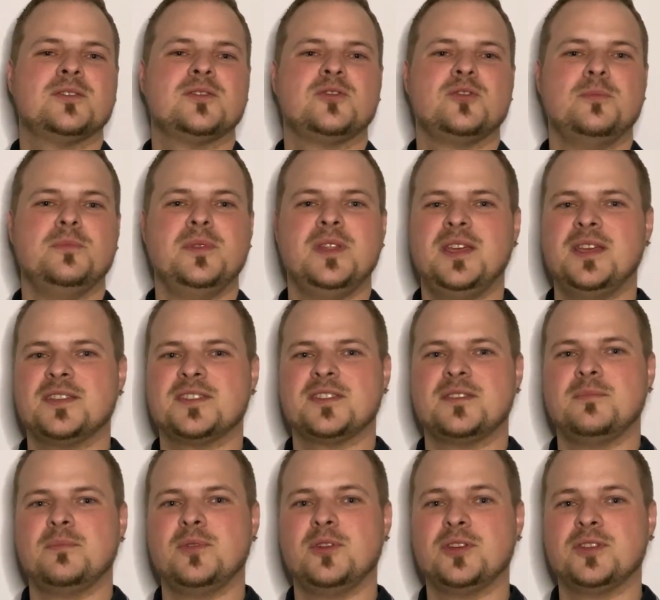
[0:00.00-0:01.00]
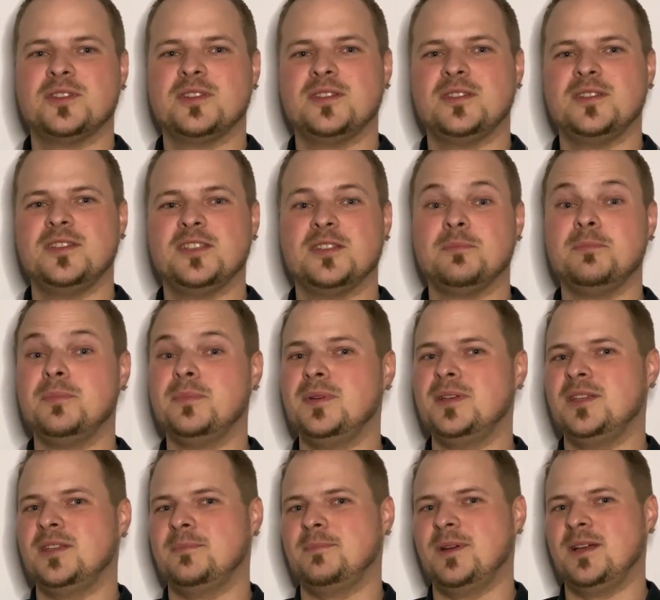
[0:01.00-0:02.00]
Zum nächsten möchte ich
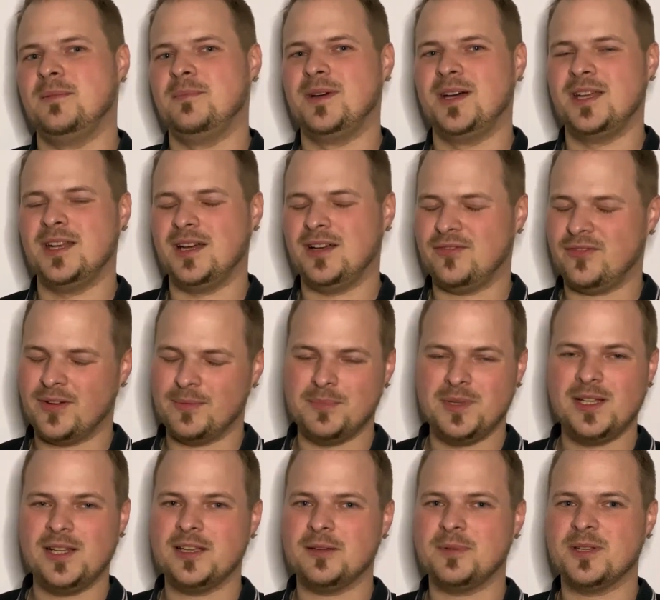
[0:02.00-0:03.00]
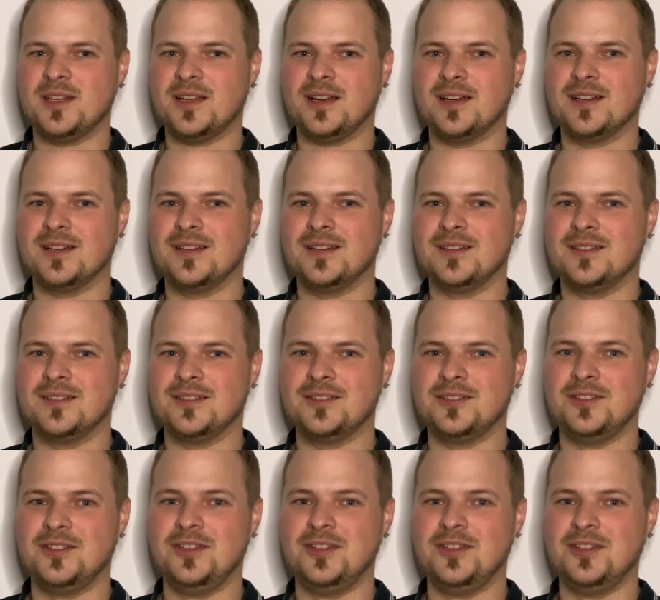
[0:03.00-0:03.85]
mich bei meiner Familie bedanken,